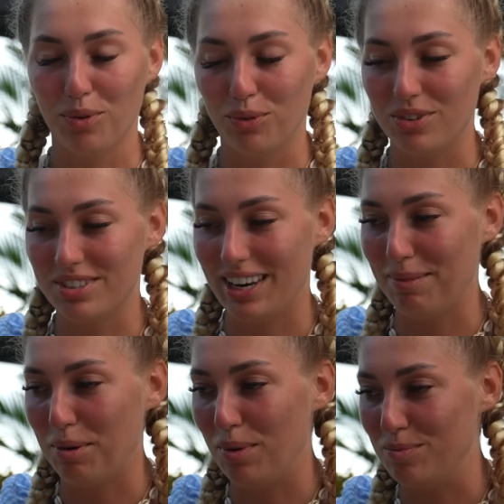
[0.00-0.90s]
Und dann
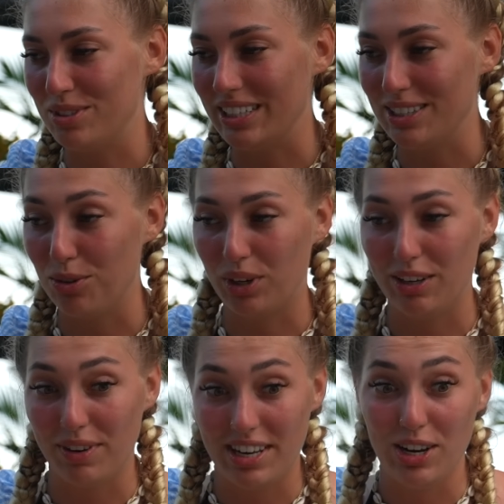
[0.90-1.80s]
haben wir aber ein bisschen gedacht, so, okay,
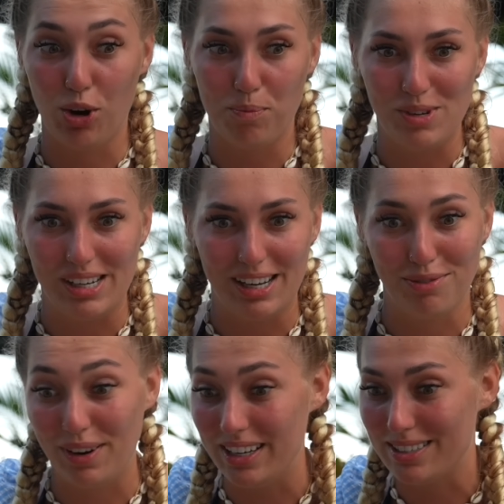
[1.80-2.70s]
vielleicht Helikopter,
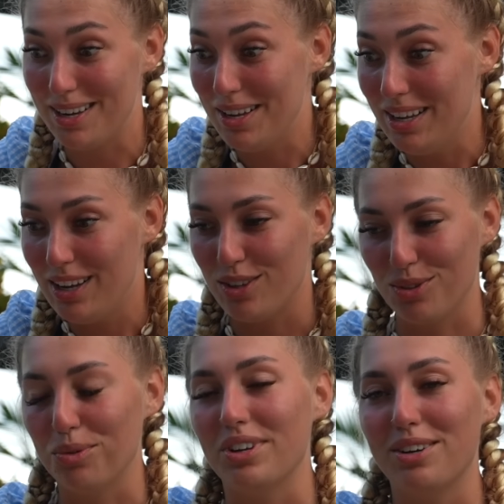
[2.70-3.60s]
vielleicht
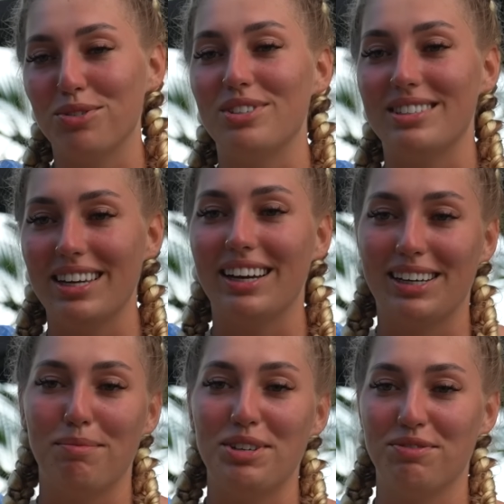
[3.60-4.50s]
so. Und dann durch die
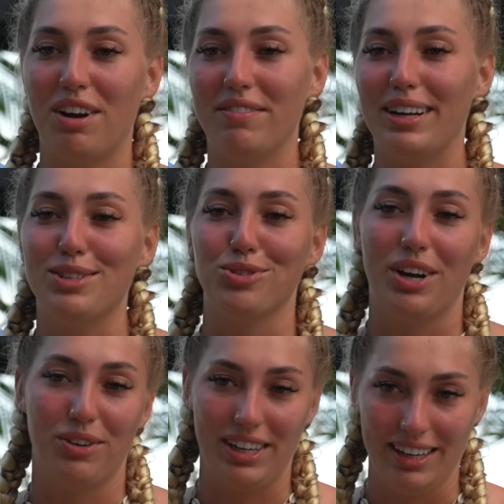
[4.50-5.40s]
Seekrankheit waren wir halt so,
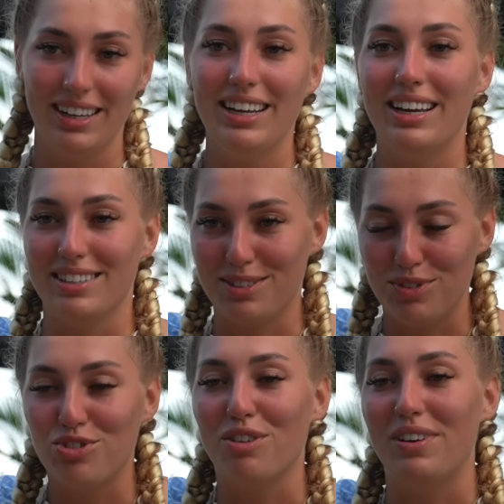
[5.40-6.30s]
ja, okay, es ist
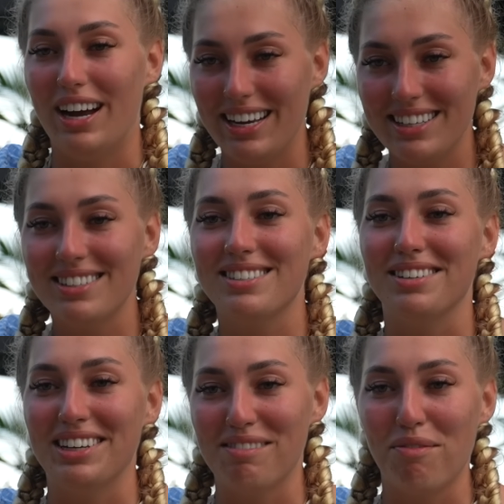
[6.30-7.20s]
wie Staffel 1,
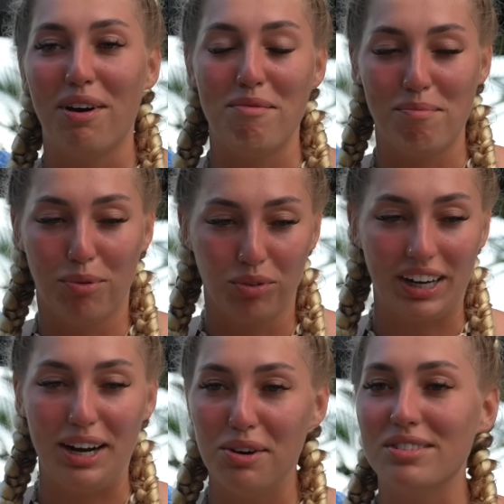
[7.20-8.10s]
äh, wir fahren mit dem Boot
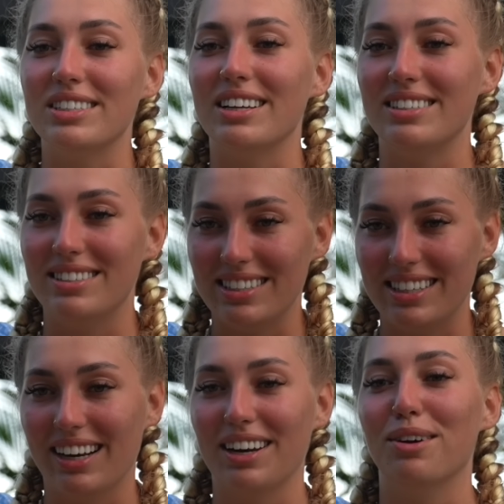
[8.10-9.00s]
raus, jeder zieht sich
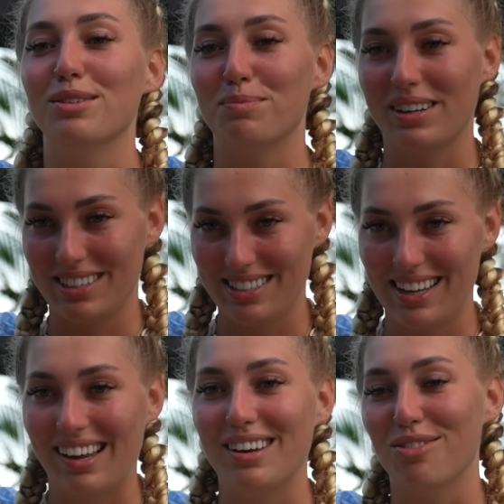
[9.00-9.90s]
nackt aus, packt seine
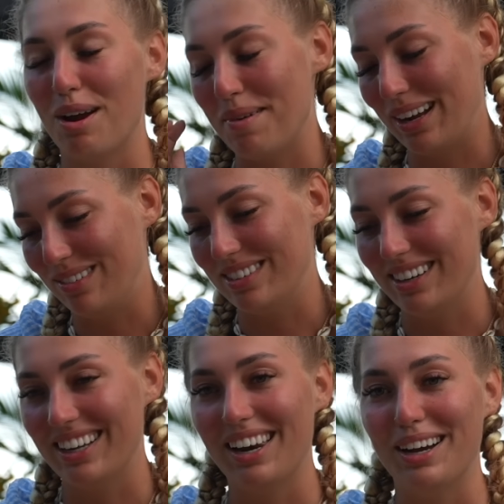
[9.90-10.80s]
Sachen in Dryback und
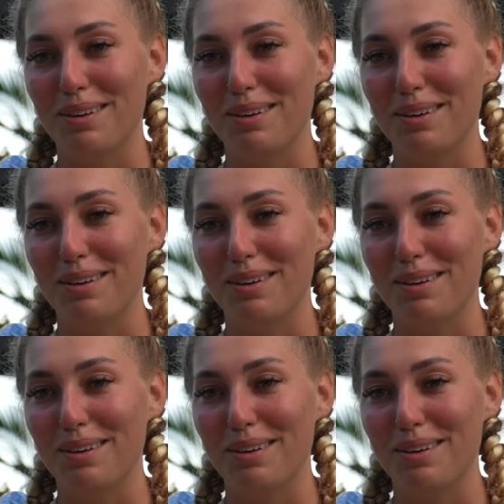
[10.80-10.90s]
dann jalla